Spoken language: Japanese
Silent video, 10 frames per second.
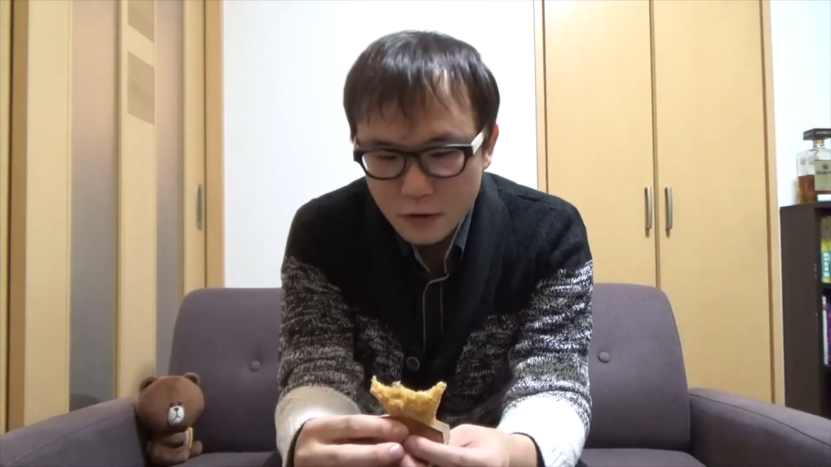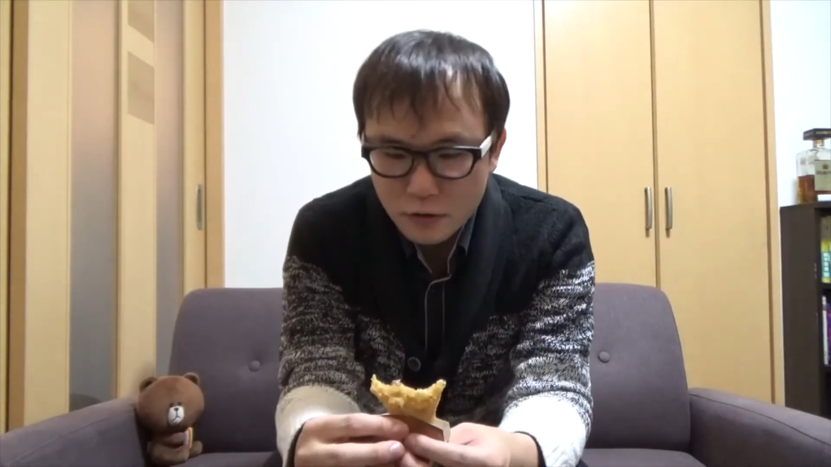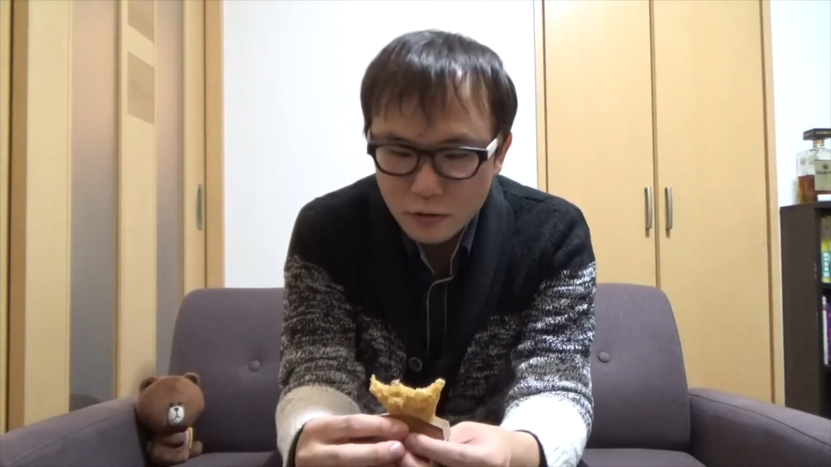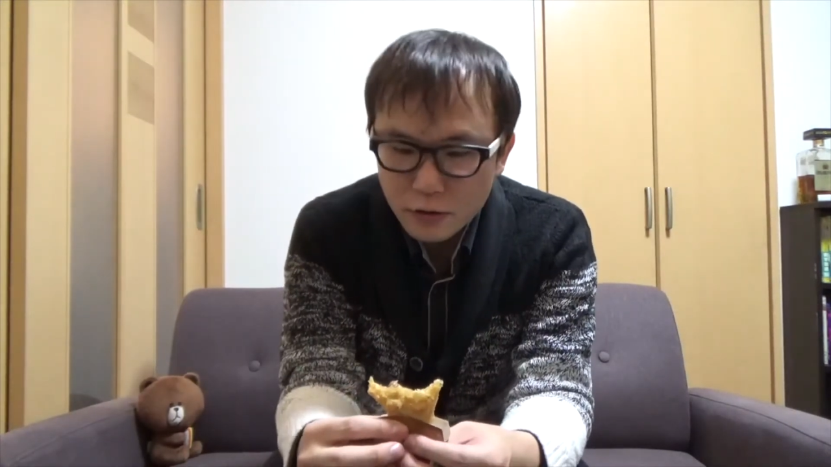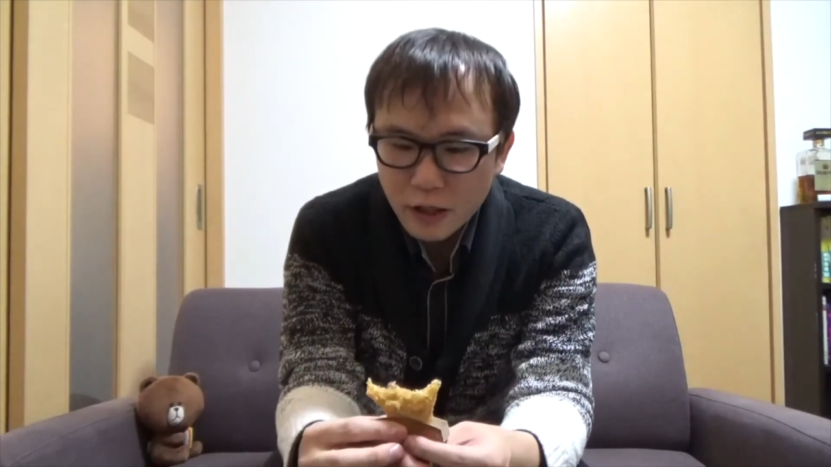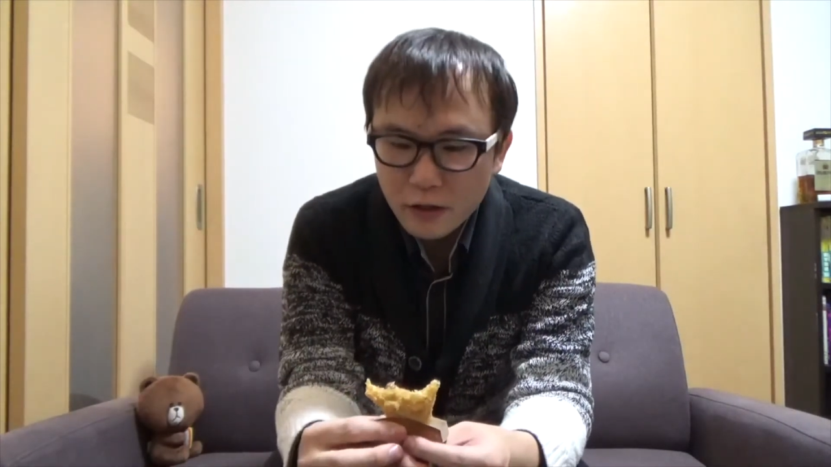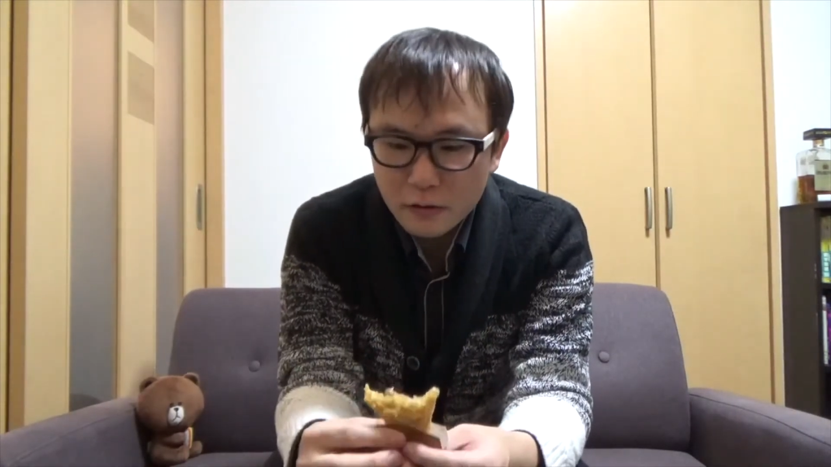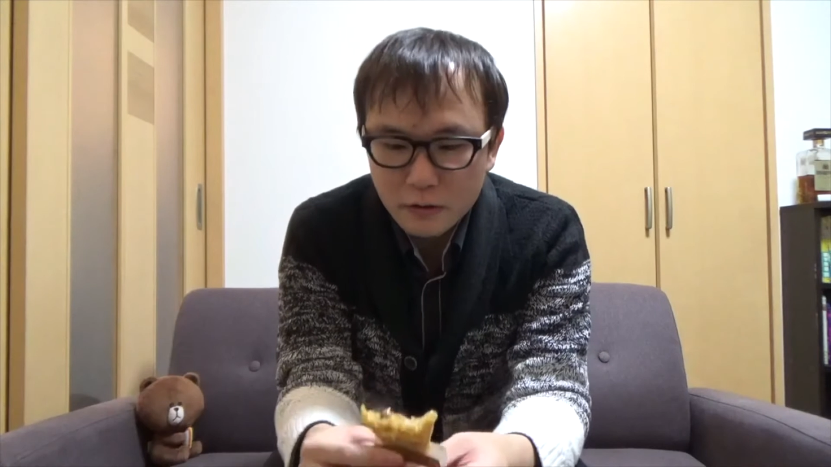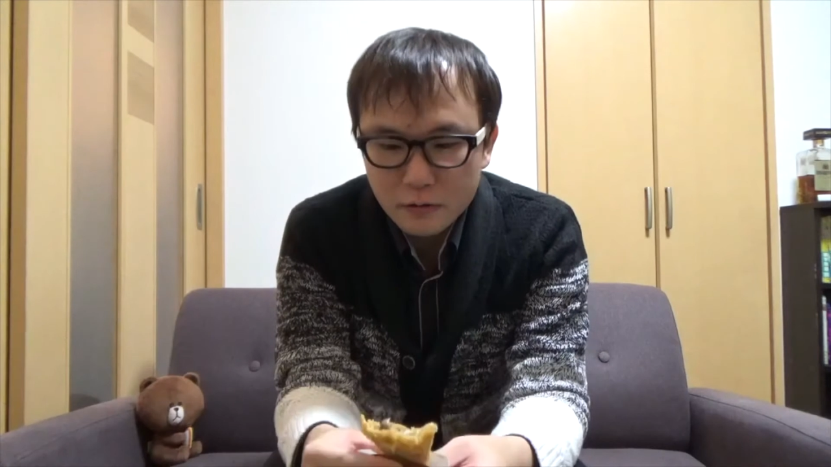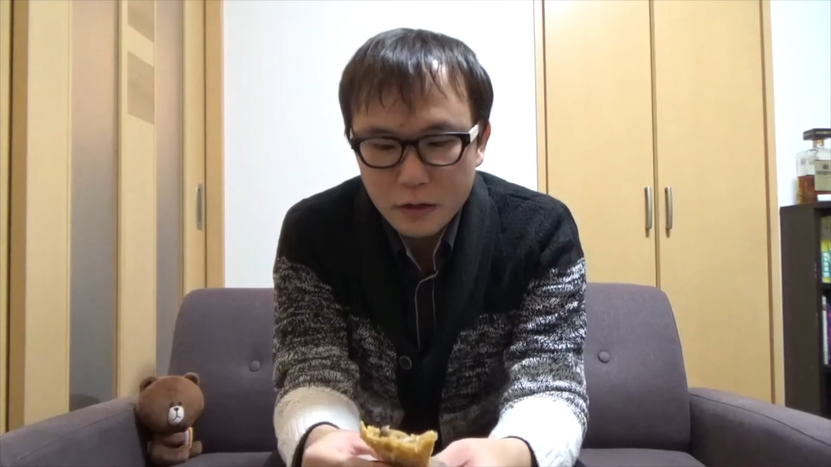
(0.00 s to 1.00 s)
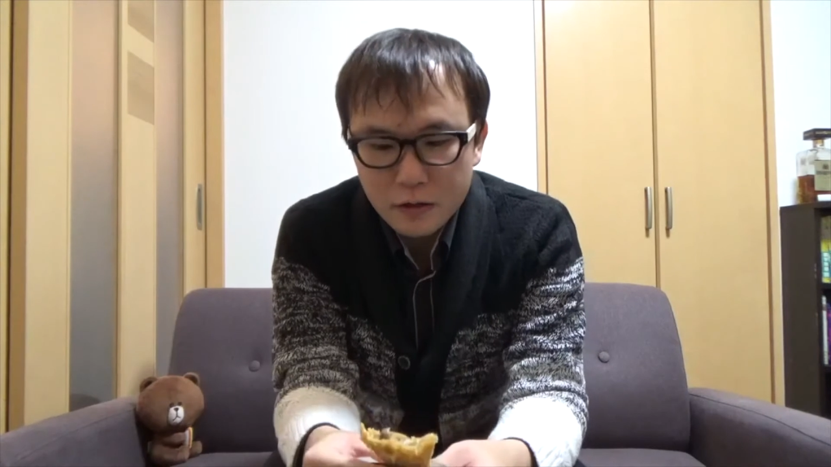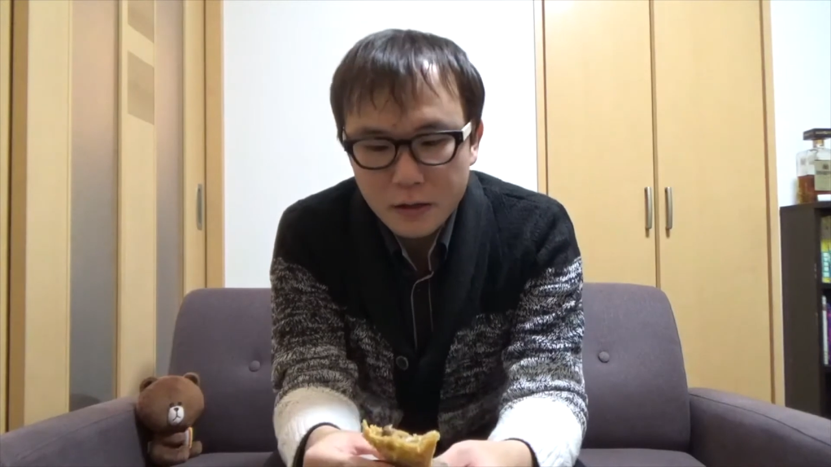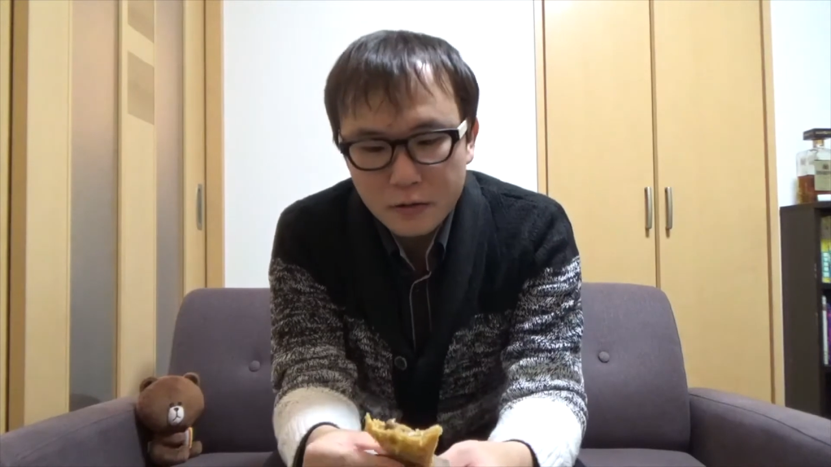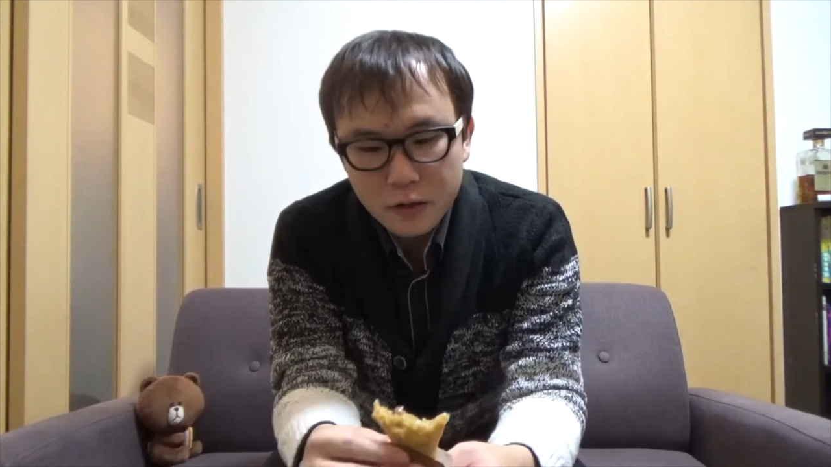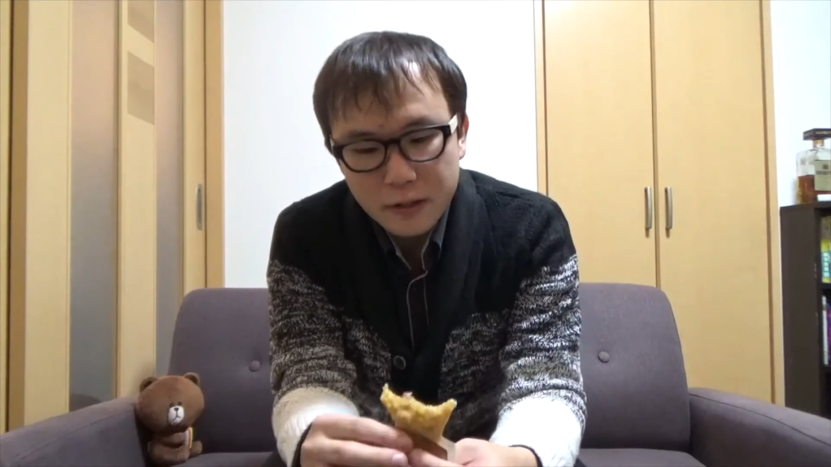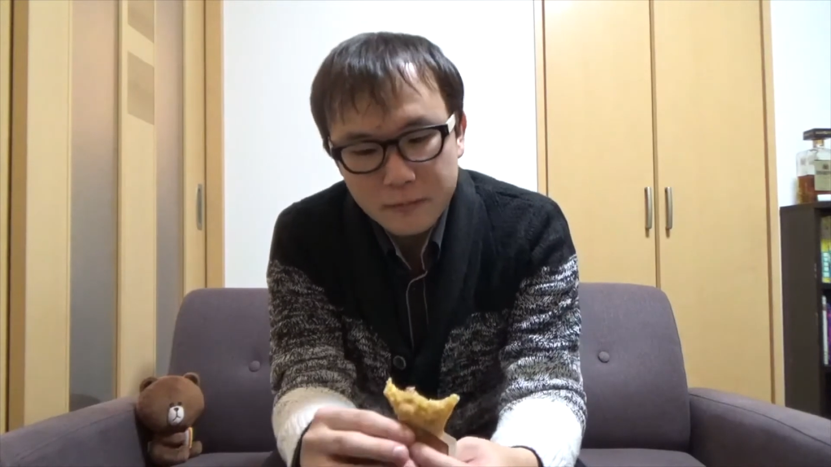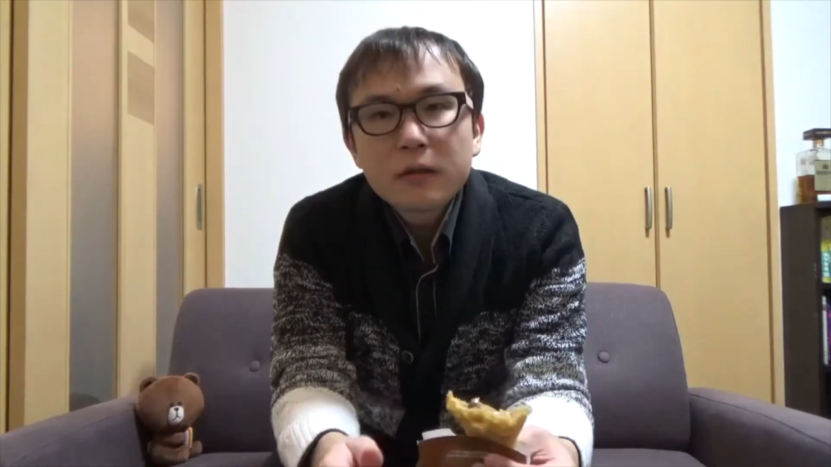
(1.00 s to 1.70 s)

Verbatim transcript: 種類入ってるんですねこれ